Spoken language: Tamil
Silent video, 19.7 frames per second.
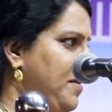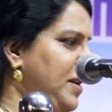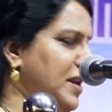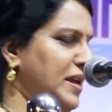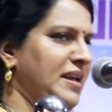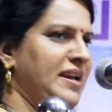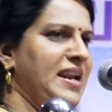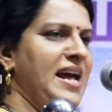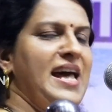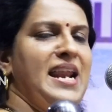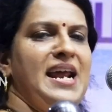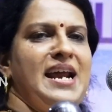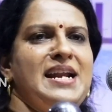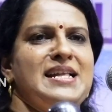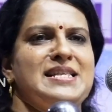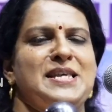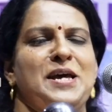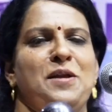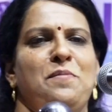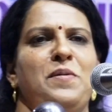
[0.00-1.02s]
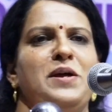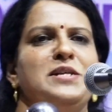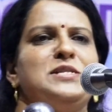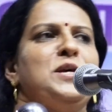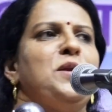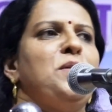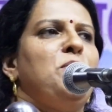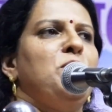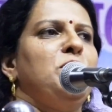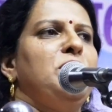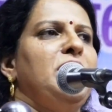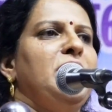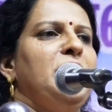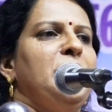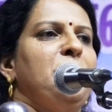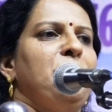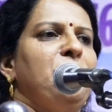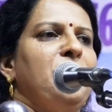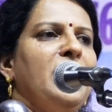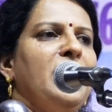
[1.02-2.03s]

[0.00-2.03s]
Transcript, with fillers: அவர் நாராயணன் சார் பேசுகிற போது